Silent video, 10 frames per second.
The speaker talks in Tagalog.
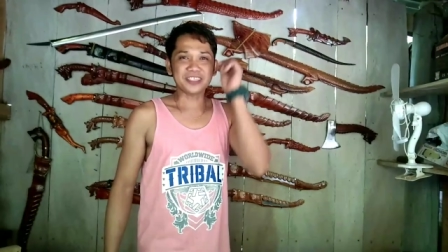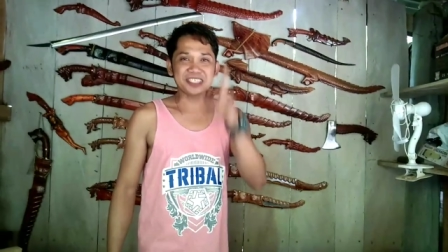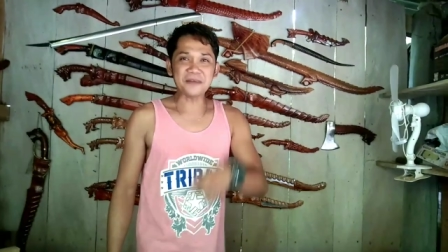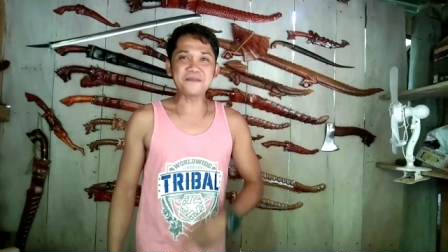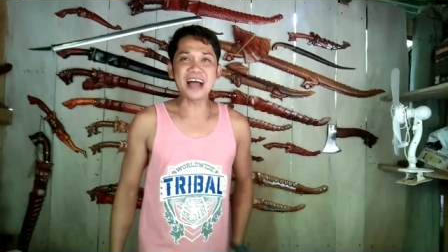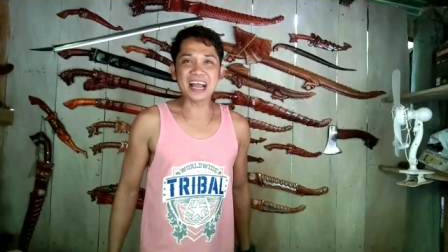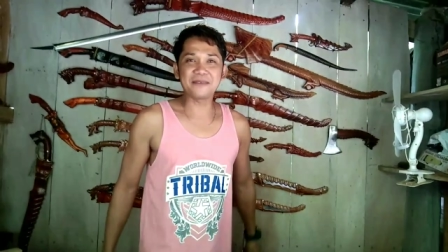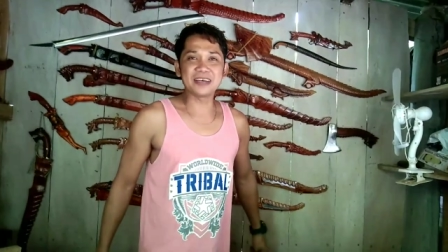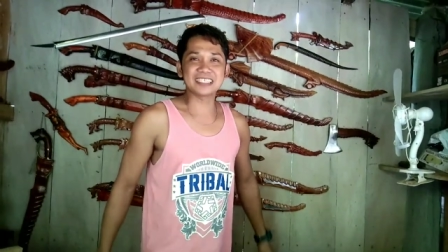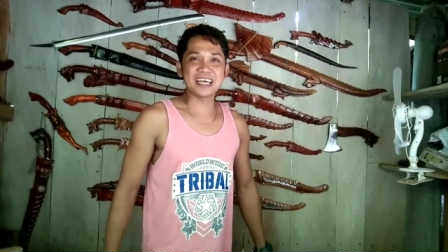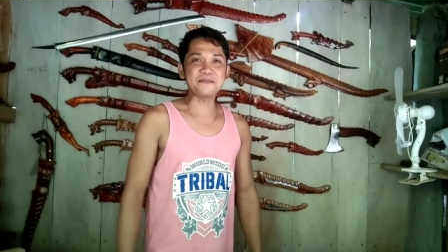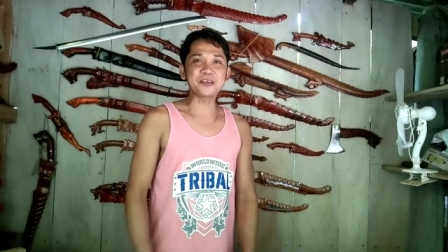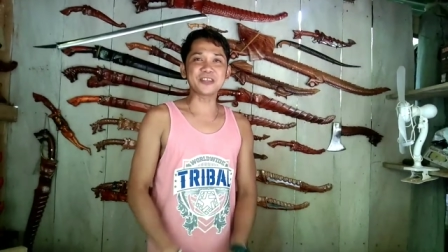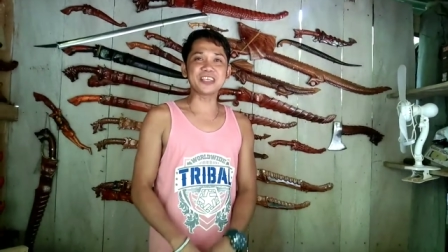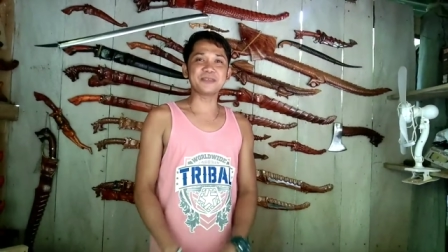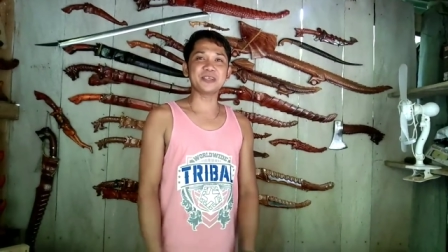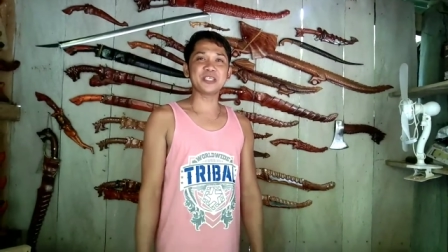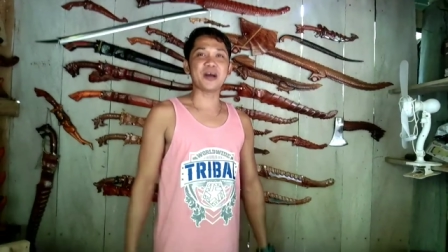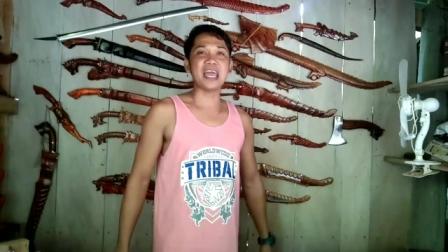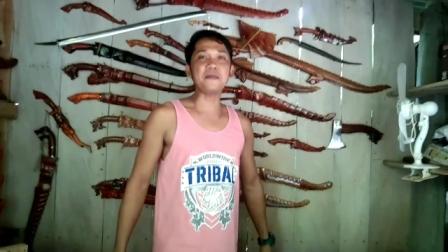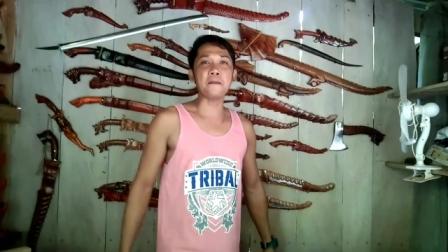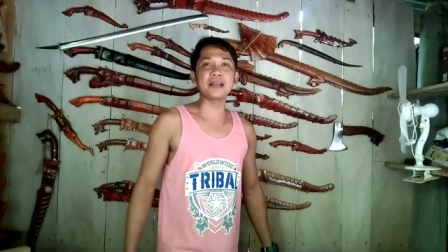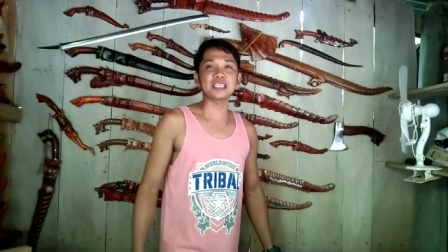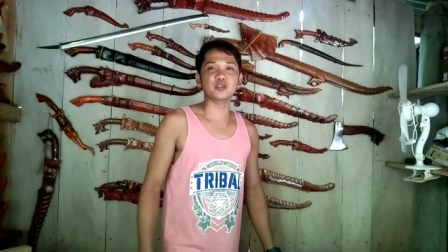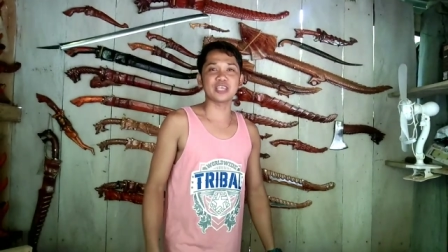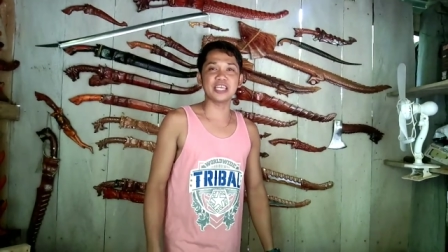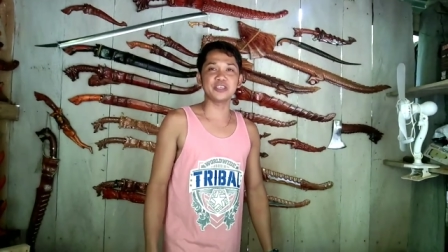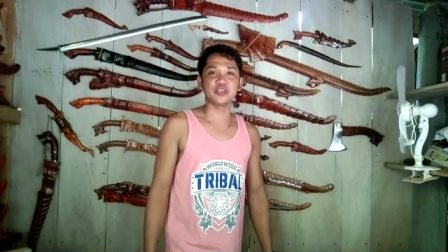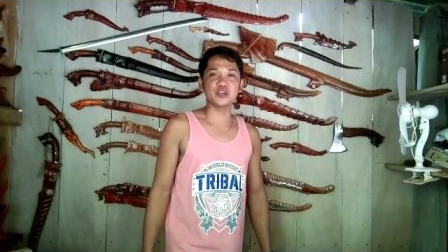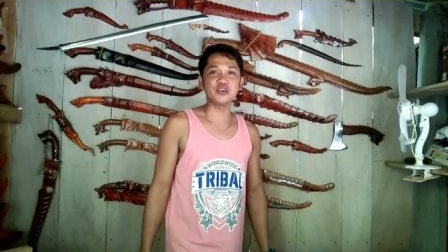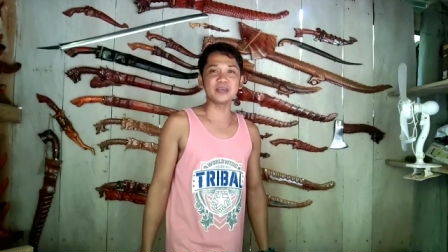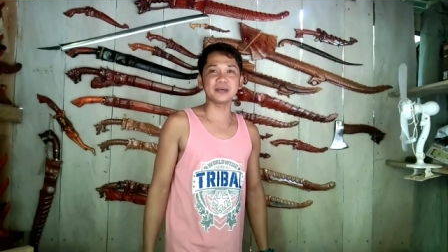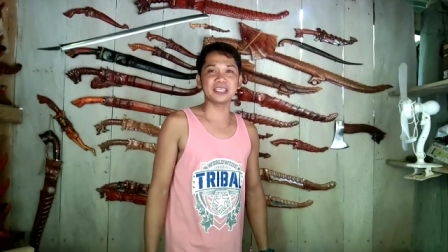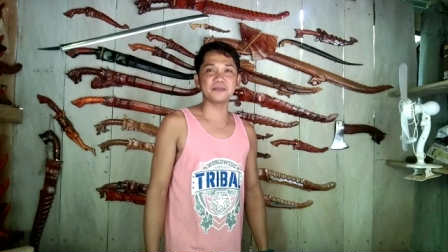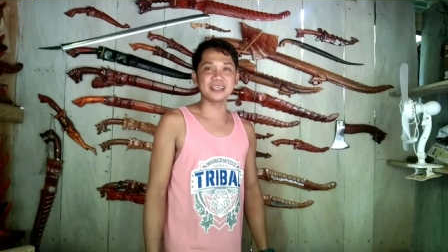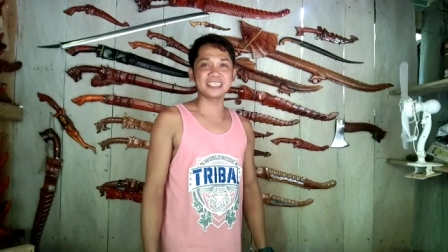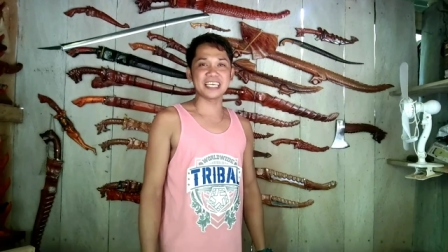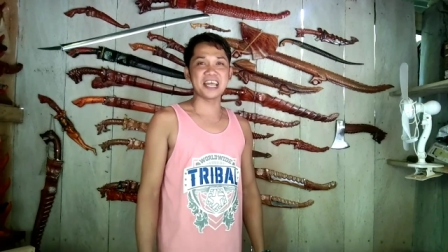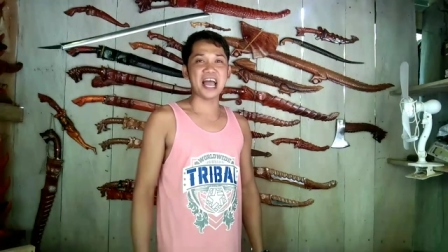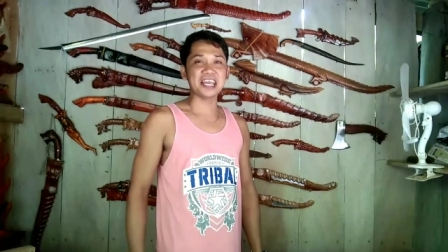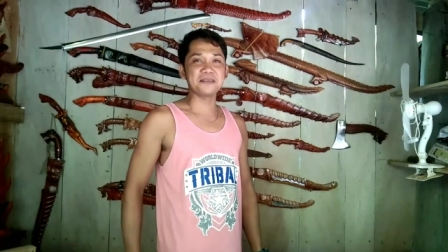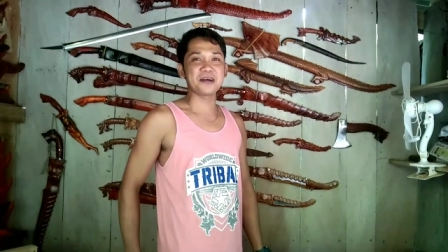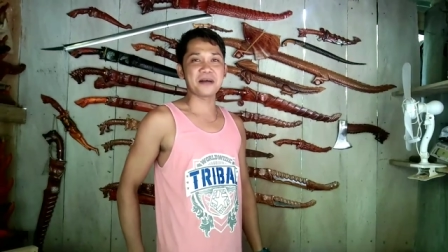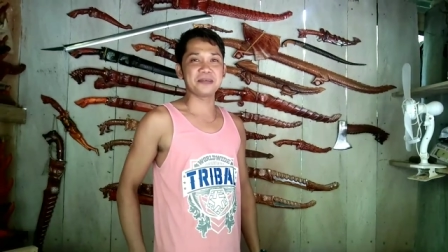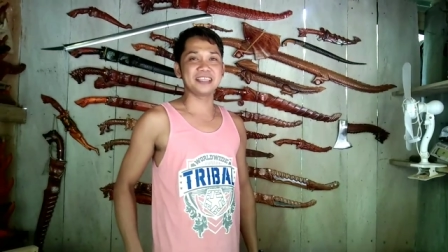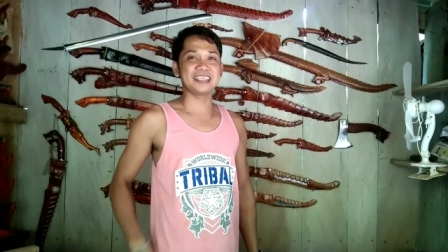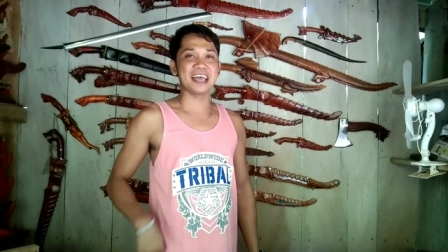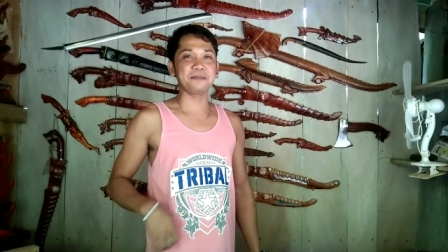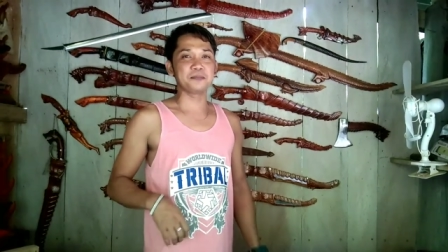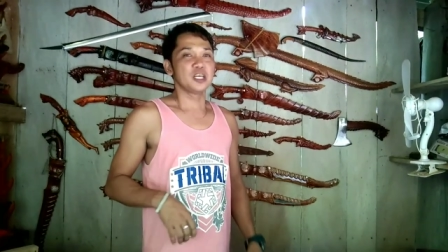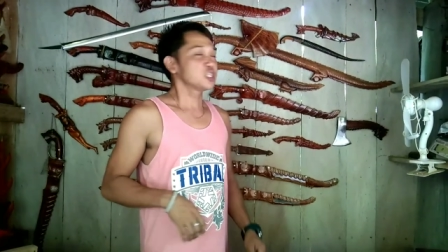What's up mga kamaster? For today's video ay ipiplex ko sa inyo yung iba't ibang design ng aking mga mini knife.